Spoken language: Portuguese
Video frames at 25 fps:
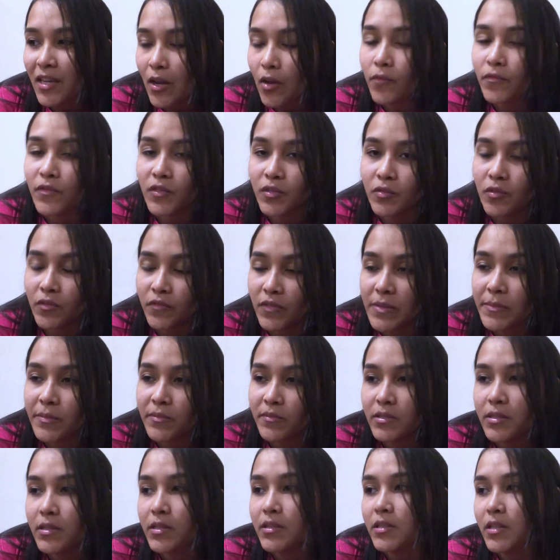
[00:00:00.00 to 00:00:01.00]
é o vídeo que eu falei pra
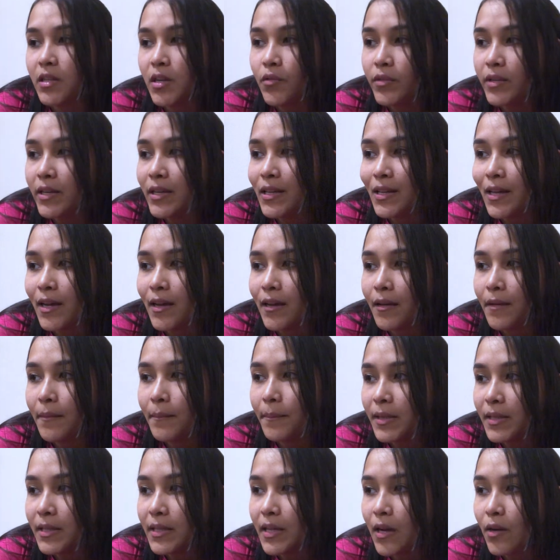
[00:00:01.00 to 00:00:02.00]
vocês, eu ia lá
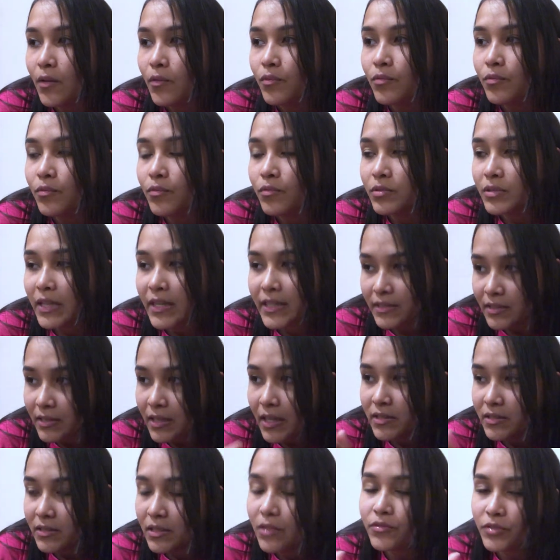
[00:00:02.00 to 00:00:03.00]
pra dar, o, dar a
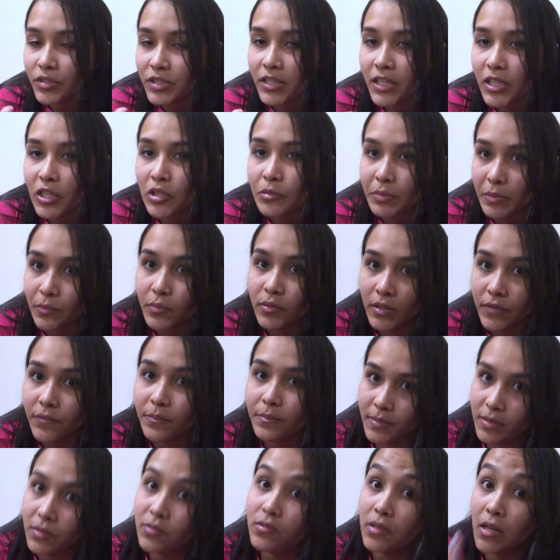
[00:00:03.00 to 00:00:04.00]
entrada, dar o dinheiro pra poder
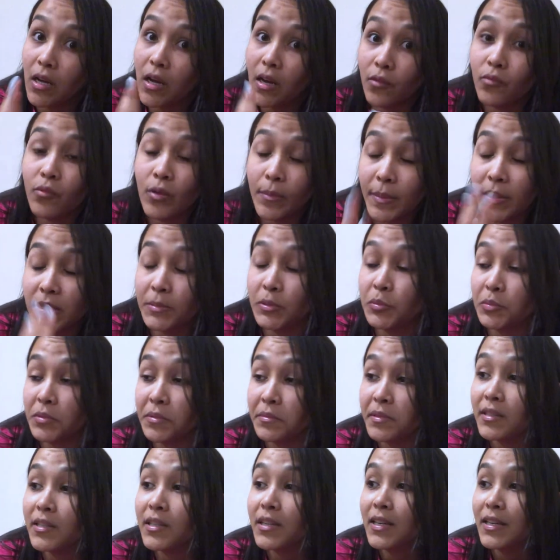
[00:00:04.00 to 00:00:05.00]
segurar o apartamento pra
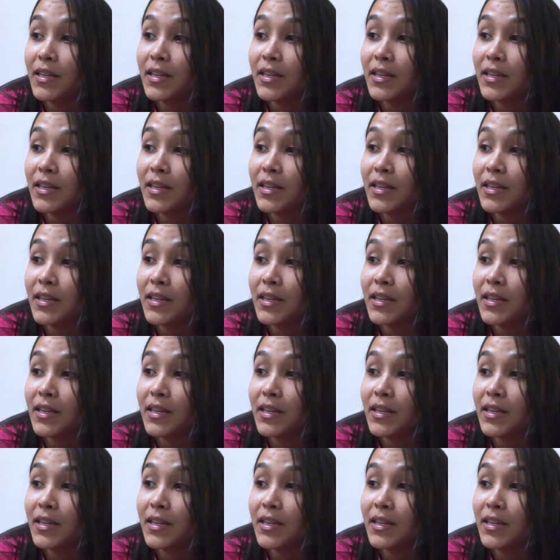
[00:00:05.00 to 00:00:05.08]
mim.